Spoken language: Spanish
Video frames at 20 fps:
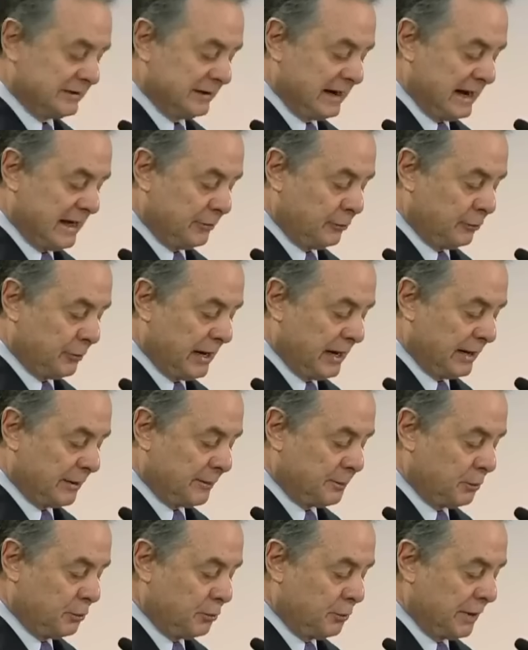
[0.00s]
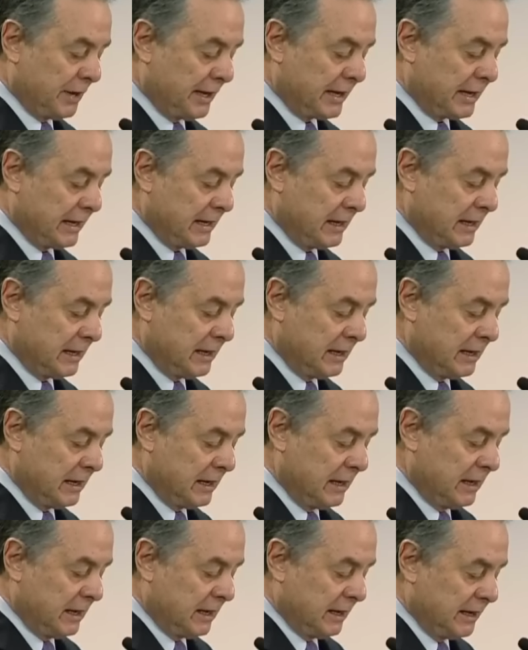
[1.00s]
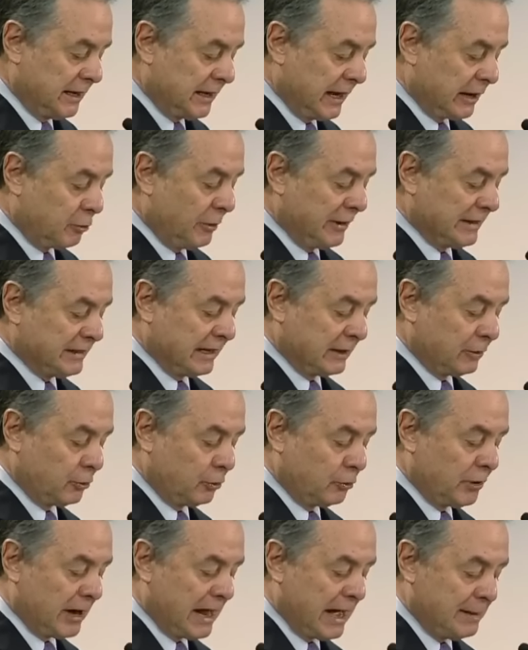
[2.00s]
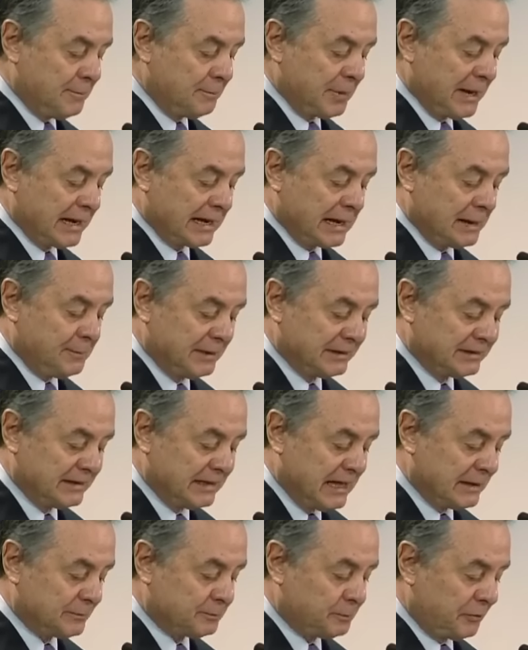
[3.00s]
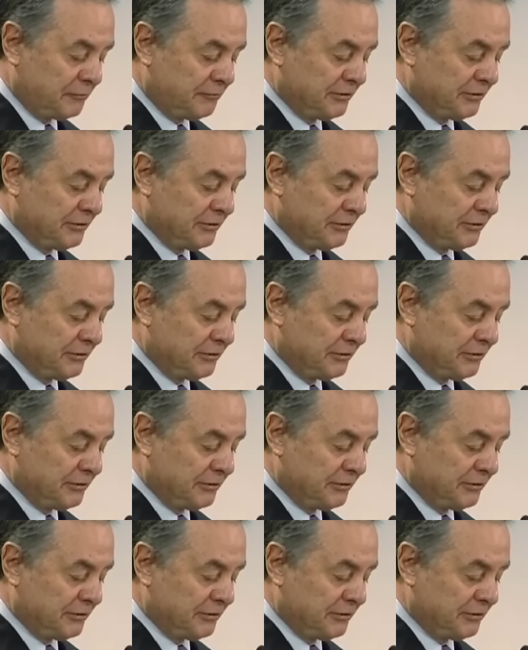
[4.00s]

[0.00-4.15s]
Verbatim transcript: el Senado de la República y que cuentan con una amplia capacidad